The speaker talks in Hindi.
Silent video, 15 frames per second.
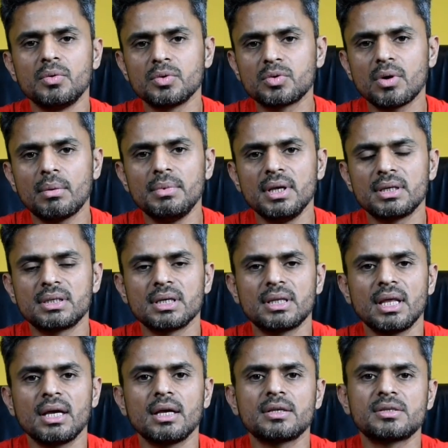उसको आप देख
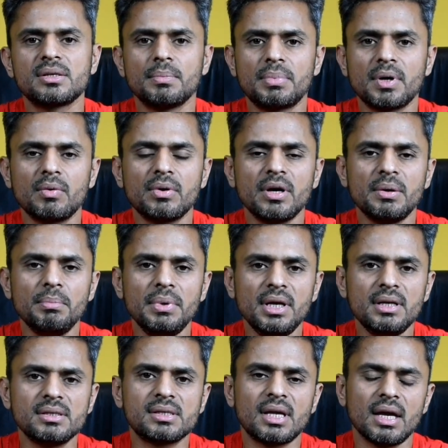सकते हैं कि स्प्राउटेड
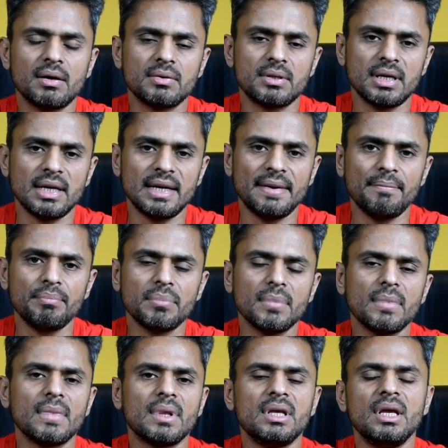बीन्स क्या होते
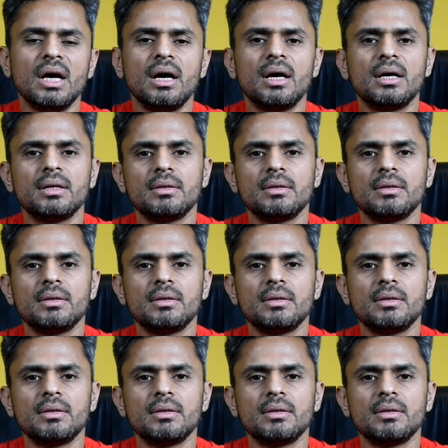हैं या